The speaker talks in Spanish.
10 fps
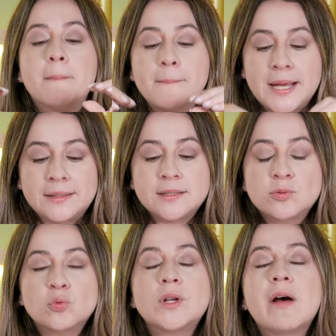metes
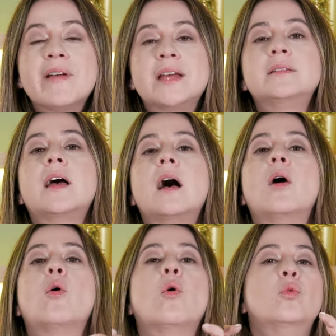una venda
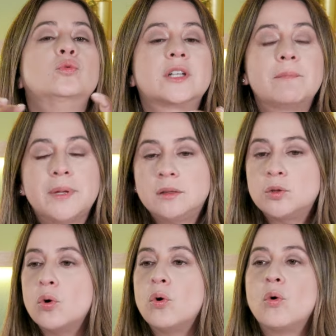o un
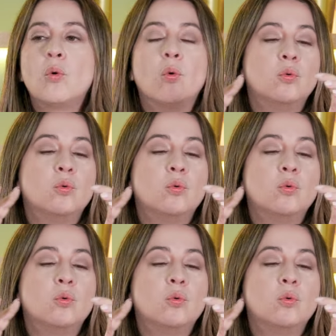trapito o